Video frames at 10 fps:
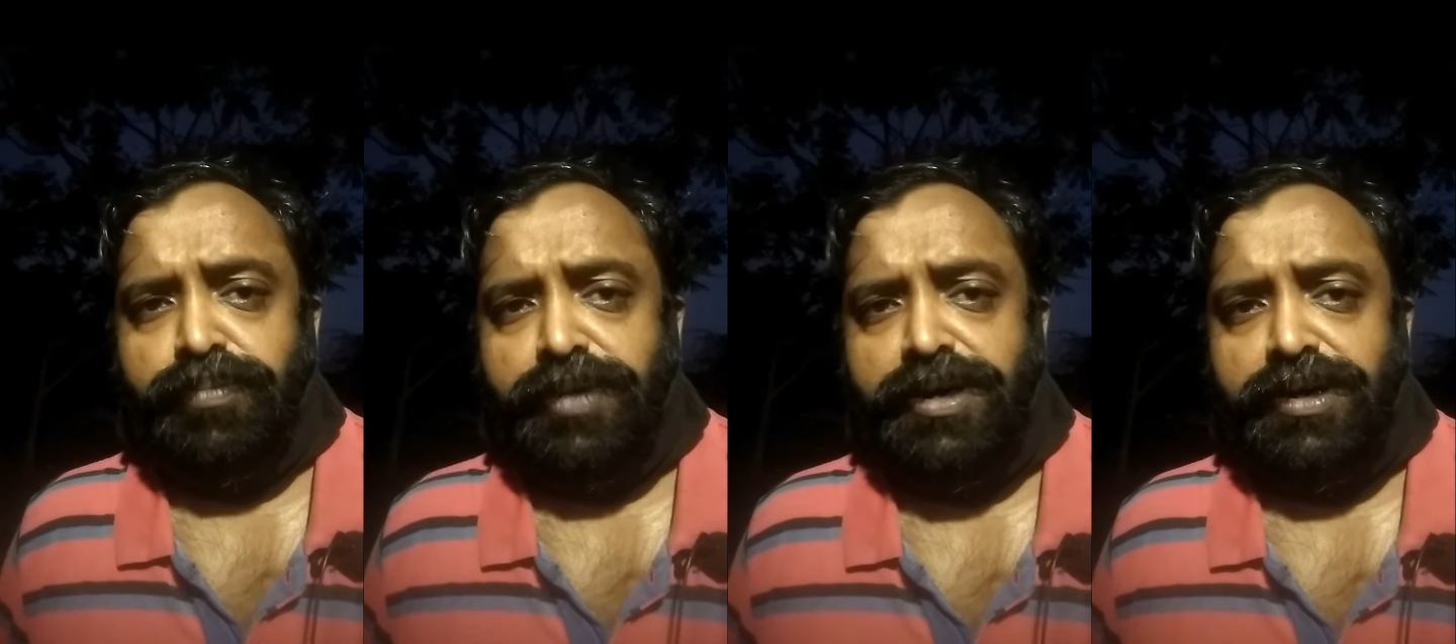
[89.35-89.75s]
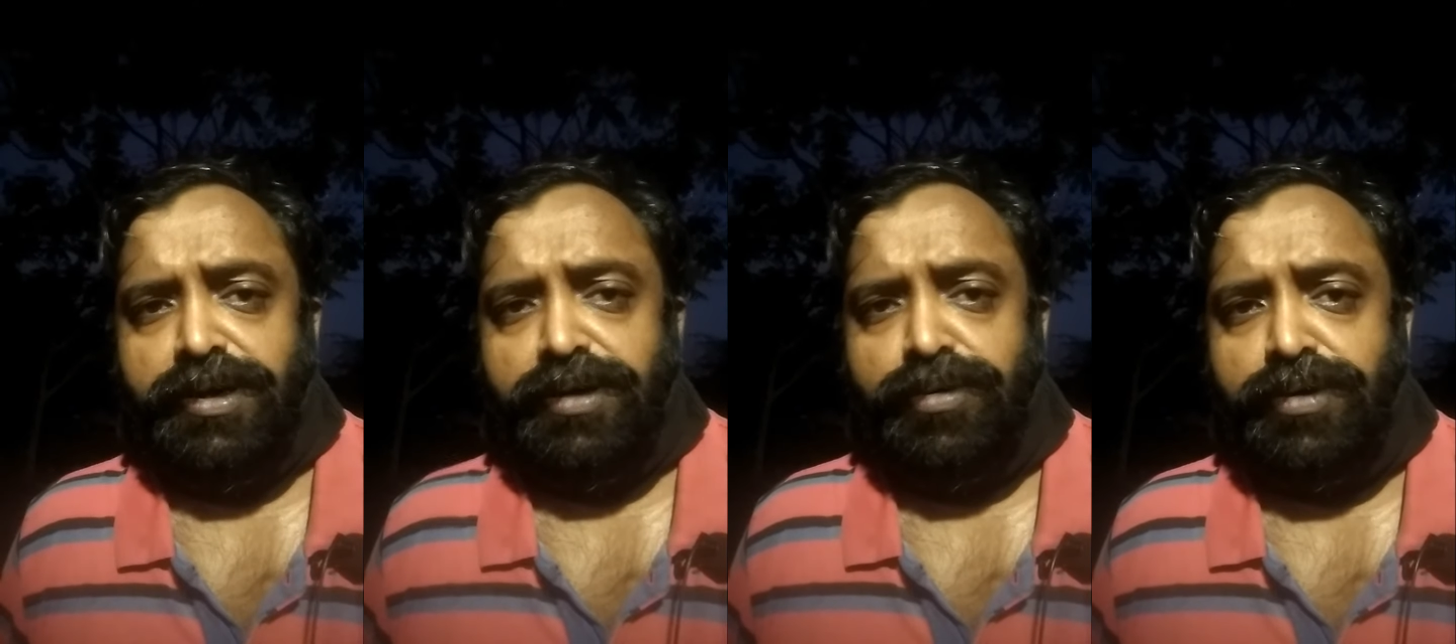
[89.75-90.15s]

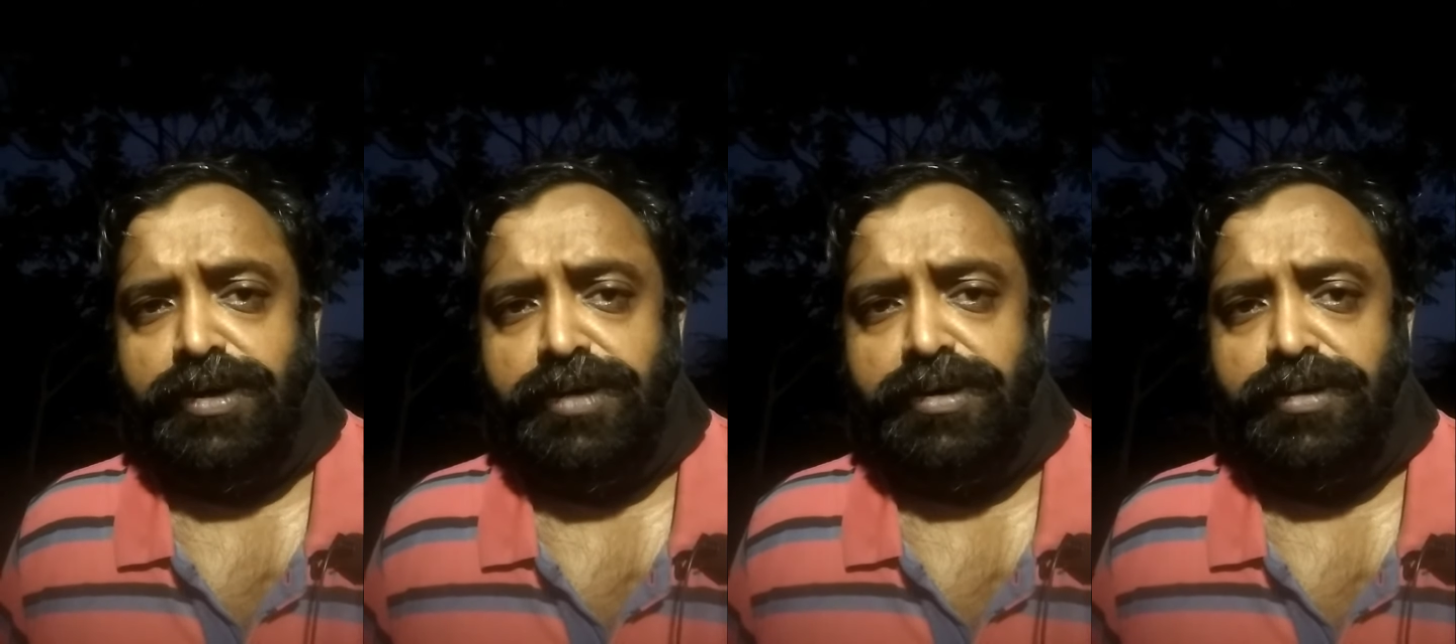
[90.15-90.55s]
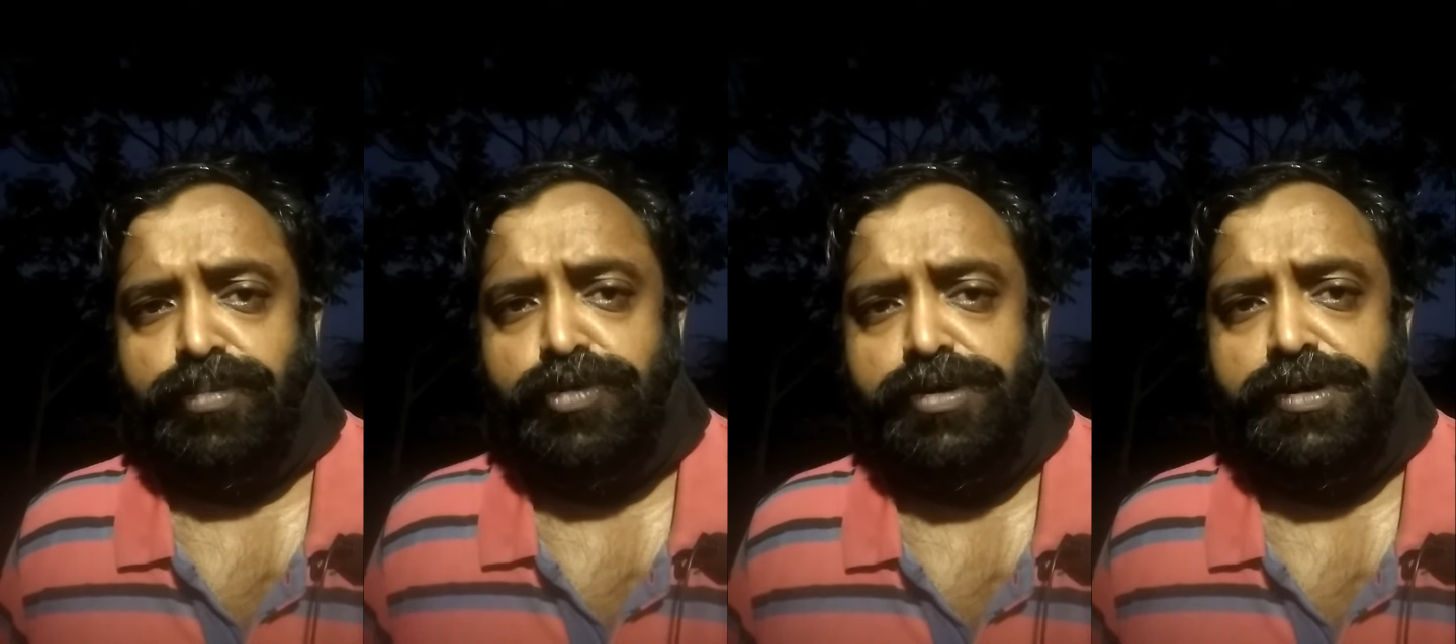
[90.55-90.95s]
பாருங்கள் உங்களால்
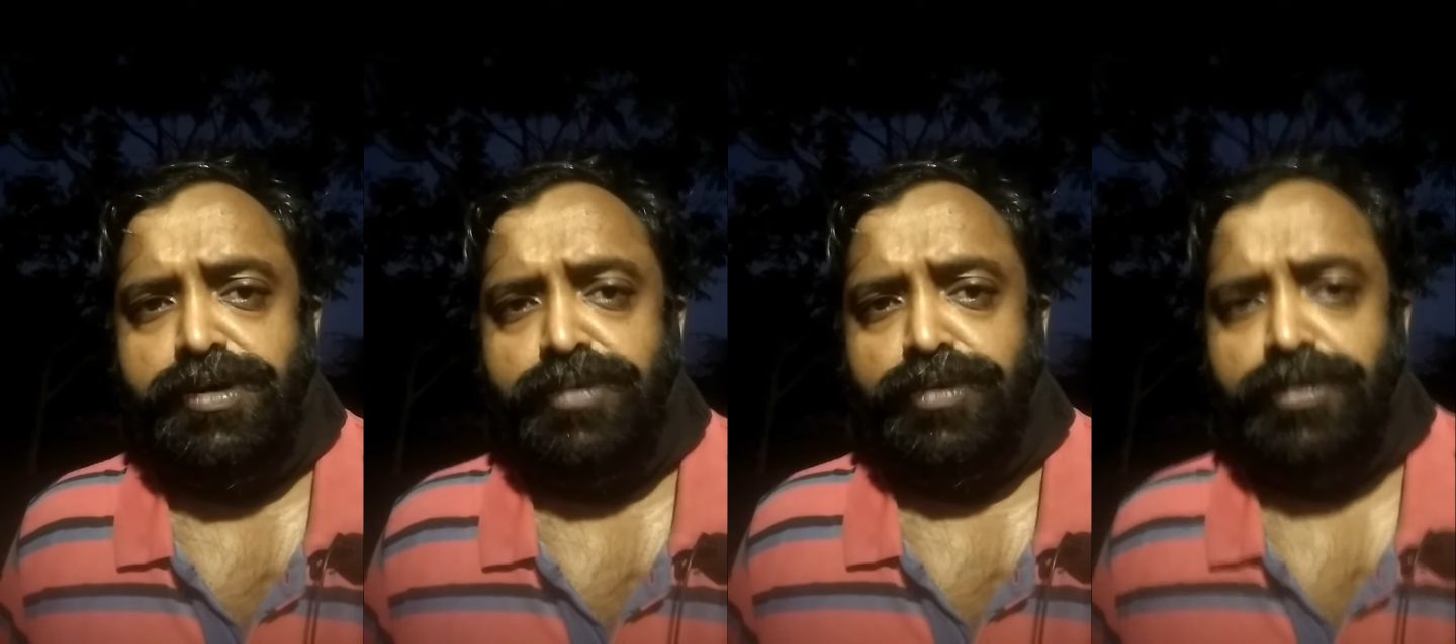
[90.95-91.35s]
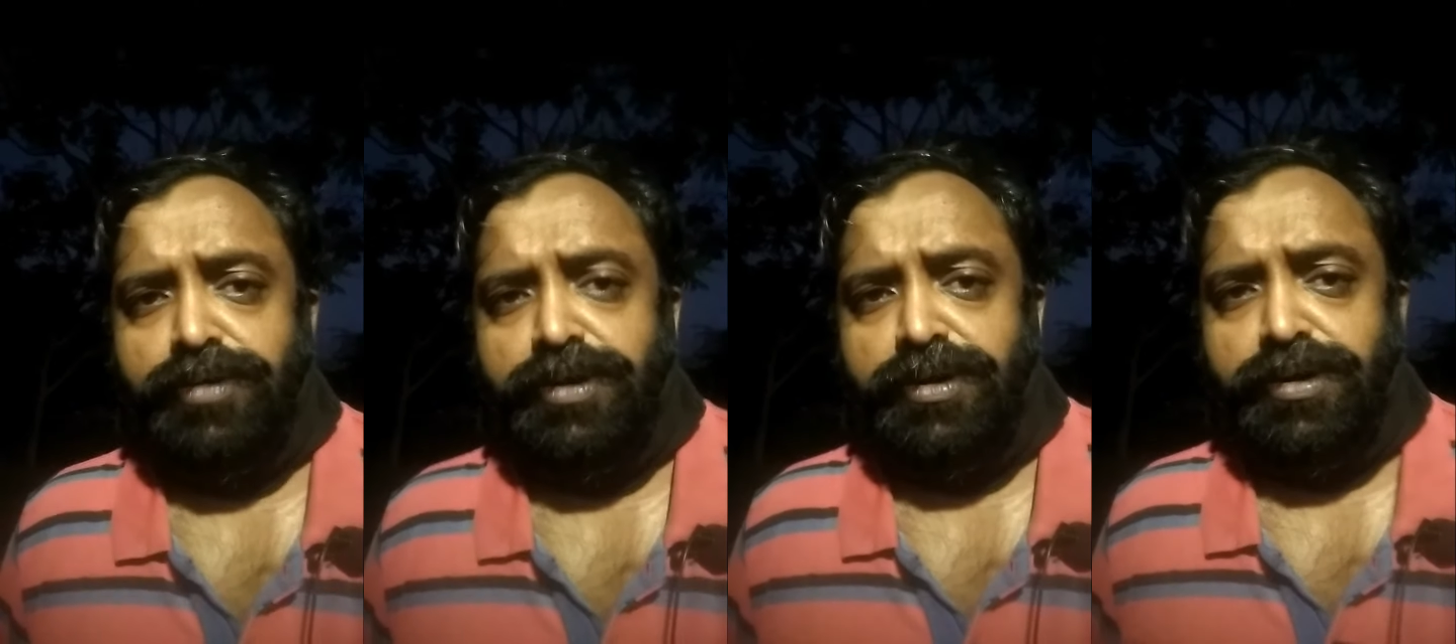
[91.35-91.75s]
முடிஞ்ச
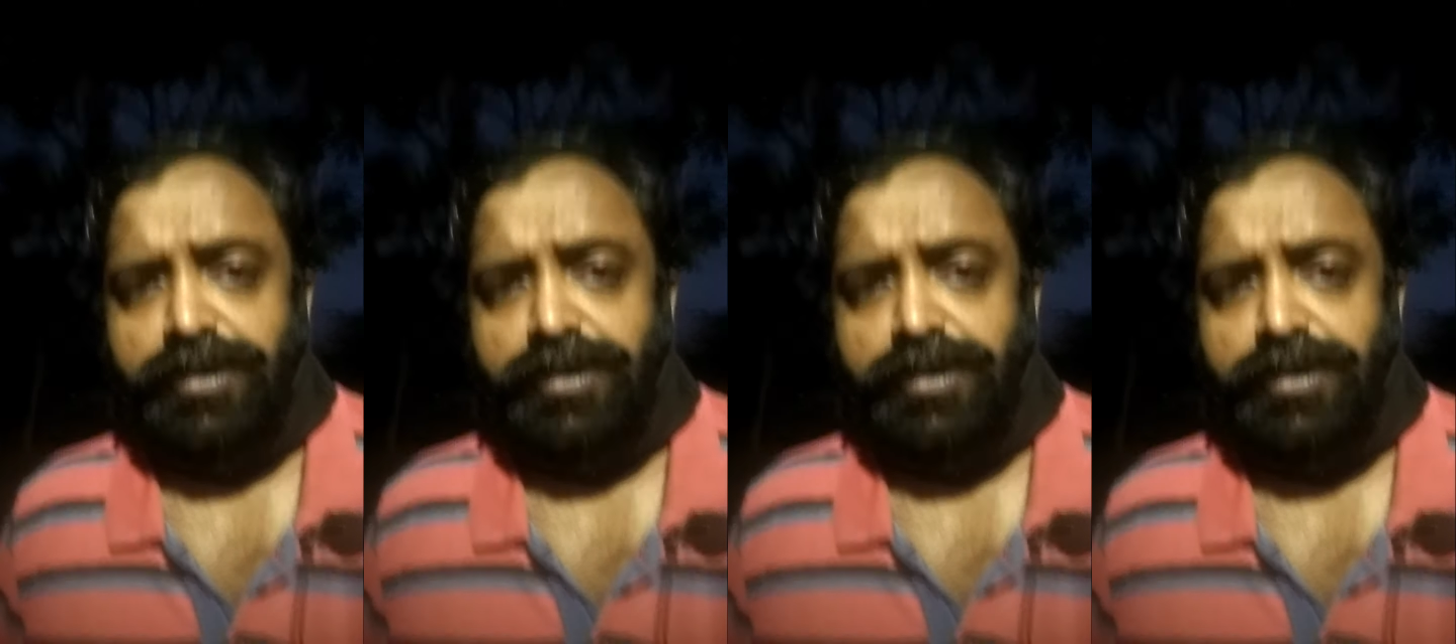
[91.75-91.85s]
உதவியை